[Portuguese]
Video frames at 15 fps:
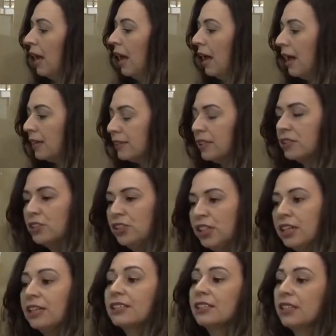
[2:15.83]
Essas
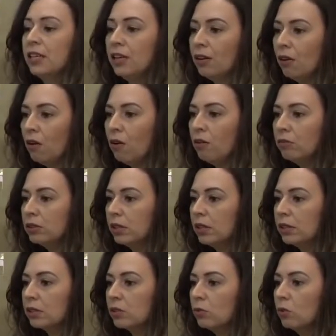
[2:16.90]
dicas e
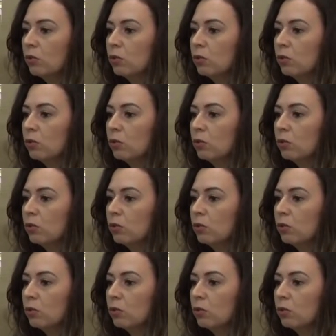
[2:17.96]
outras o